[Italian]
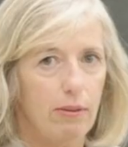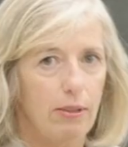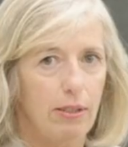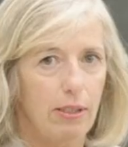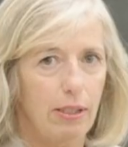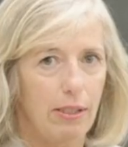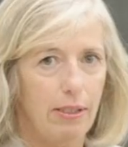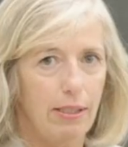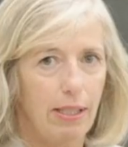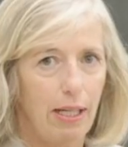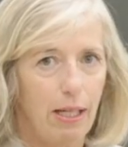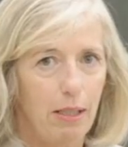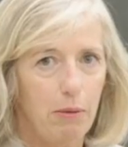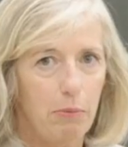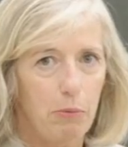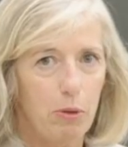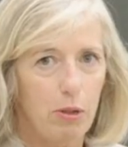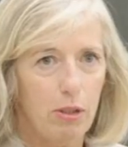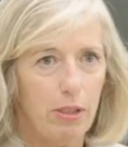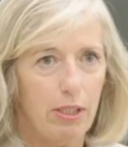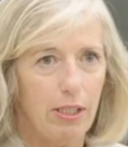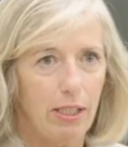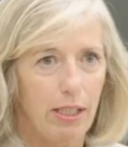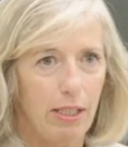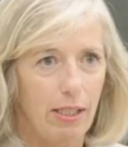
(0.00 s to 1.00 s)

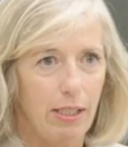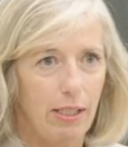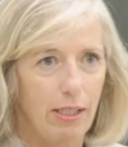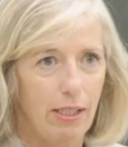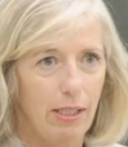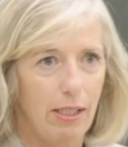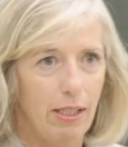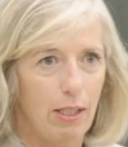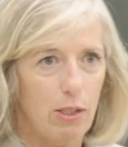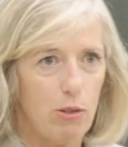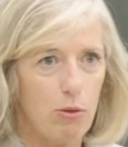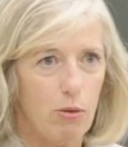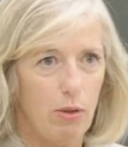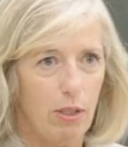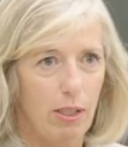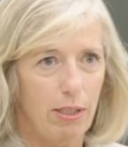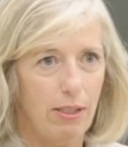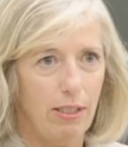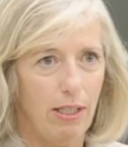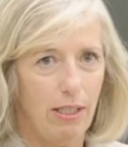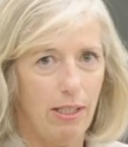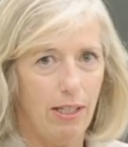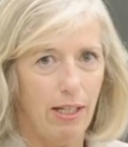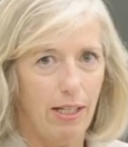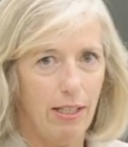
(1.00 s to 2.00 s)
Chiediamo che la scuola
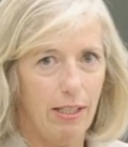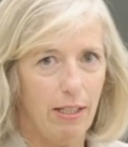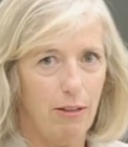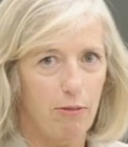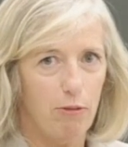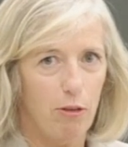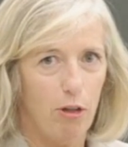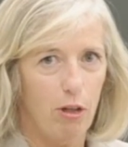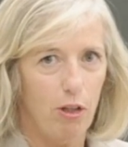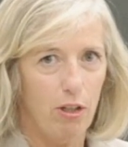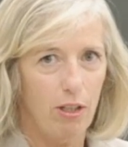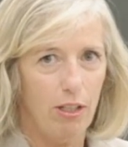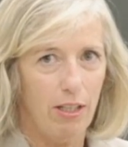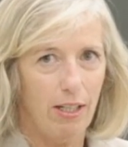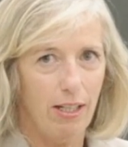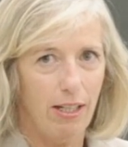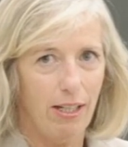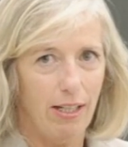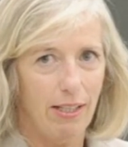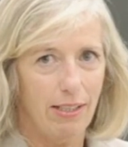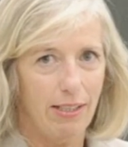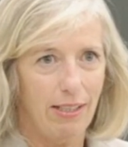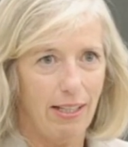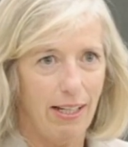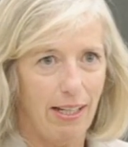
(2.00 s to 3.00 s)
italiana voglia
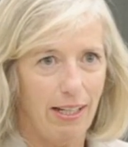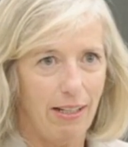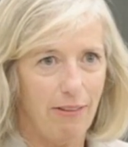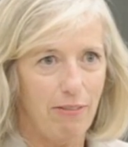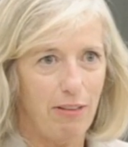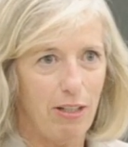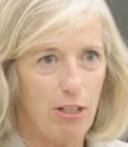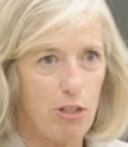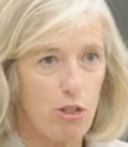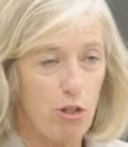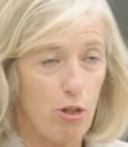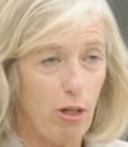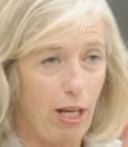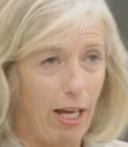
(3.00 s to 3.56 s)
andare verso